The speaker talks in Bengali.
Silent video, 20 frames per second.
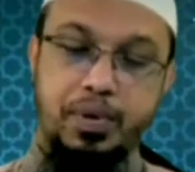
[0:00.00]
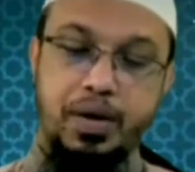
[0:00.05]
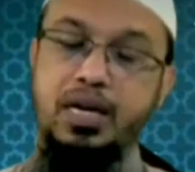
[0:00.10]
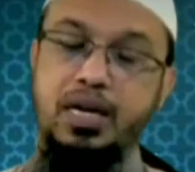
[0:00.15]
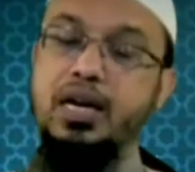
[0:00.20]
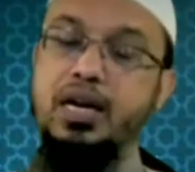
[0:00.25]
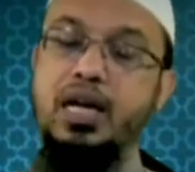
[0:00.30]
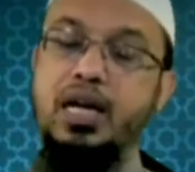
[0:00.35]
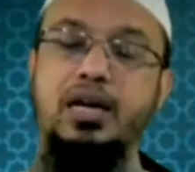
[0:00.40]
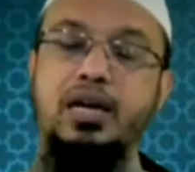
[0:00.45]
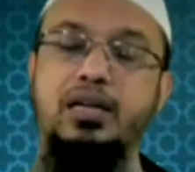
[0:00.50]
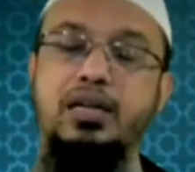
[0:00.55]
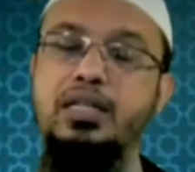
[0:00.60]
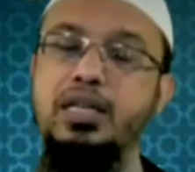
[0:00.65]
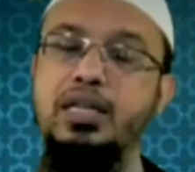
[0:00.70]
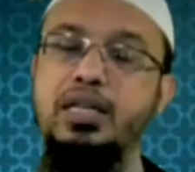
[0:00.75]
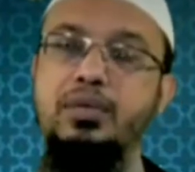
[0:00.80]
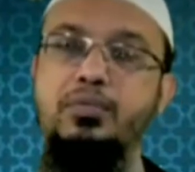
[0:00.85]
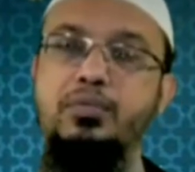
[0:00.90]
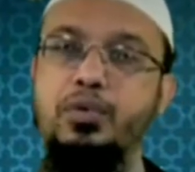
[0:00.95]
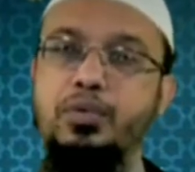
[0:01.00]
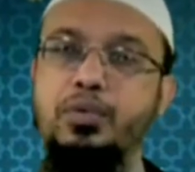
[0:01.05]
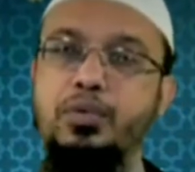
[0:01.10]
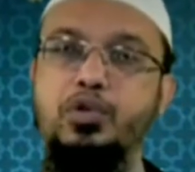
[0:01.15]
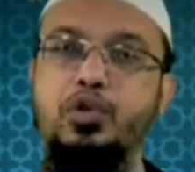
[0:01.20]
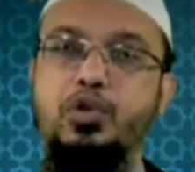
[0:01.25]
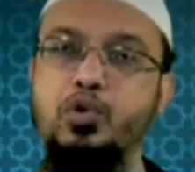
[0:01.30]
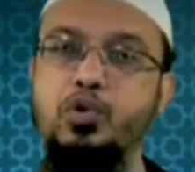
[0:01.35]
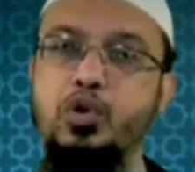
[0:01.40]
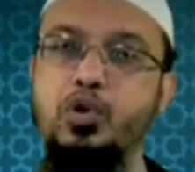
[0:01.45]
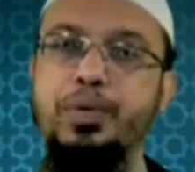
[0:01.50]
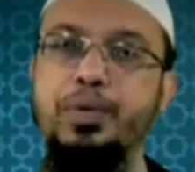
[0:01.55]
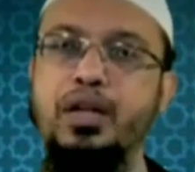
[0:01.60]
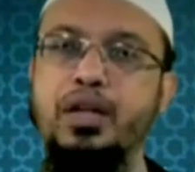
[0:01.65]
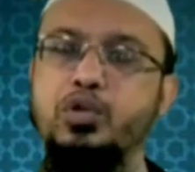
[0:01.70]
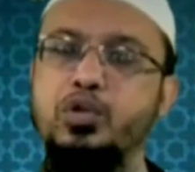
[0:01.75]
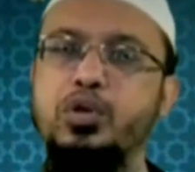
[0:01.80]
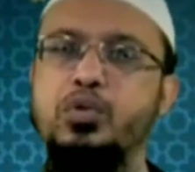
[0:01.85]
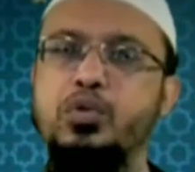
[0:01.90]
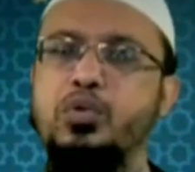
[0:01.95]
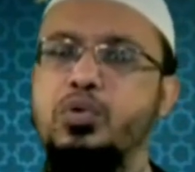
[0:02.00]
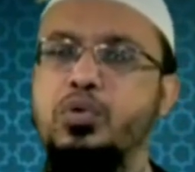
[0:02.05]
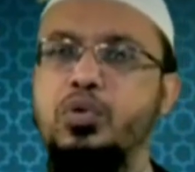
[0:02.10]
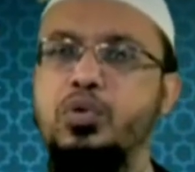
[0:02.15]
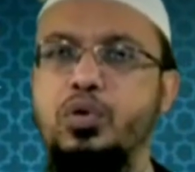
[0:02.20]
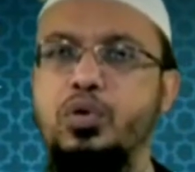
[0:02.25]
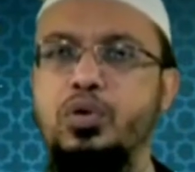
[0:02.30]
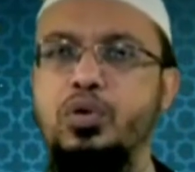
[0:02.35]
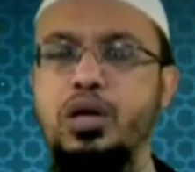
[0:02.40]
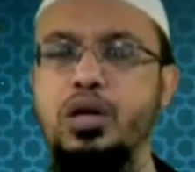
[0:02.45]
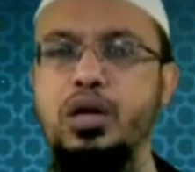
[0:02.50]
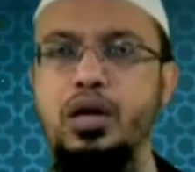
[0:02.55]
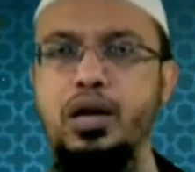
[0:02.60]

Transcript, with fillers: ব্ল্যাক কালার দিয়ে পরিবর্তন করবেন না যদিও কোনো কোনো